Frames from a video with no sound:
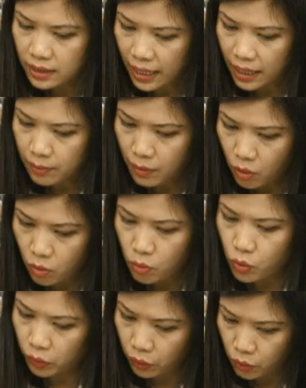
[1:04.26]
trái bầu
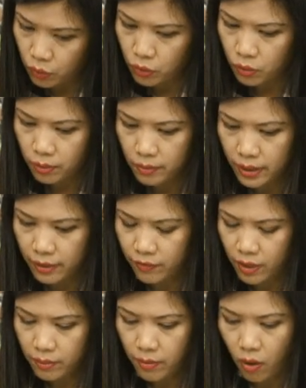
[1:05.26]
mùa thu bị
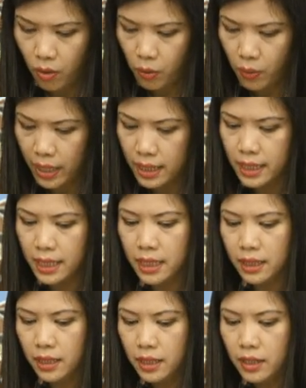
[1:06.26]
vất bỏ quăng
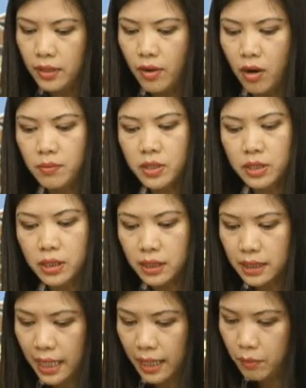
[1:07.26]
đi, nhóm xương
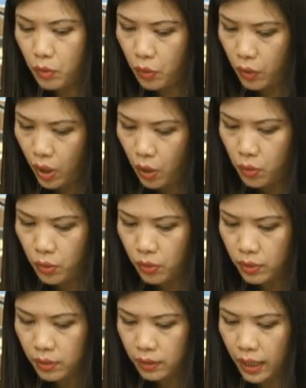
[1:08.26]
trắng bồ câu,
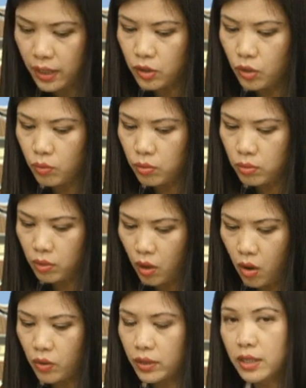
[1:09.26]
thấy chúng
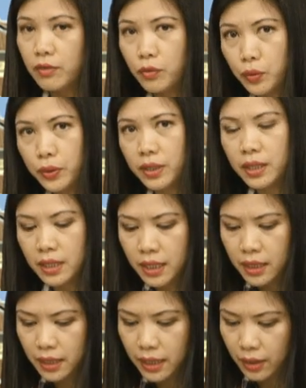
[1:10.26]
còn gì vui.
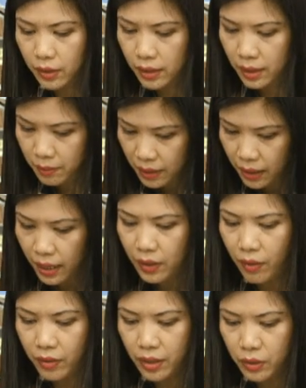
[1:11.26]
Dạ, kính bạch Thầy,
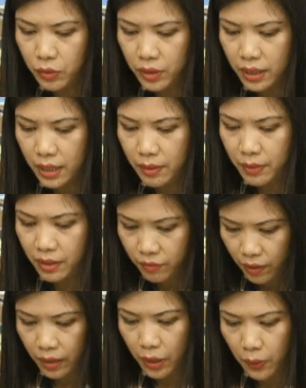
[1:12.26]
do nhân duyên gì mà Đức
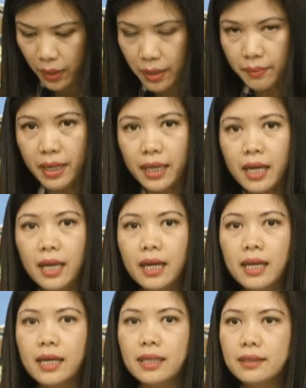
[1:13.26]
Phật đã nói lên bài kệ
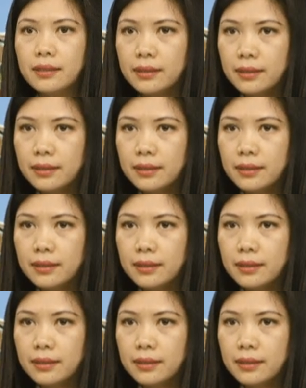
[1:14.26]
này ạ? À?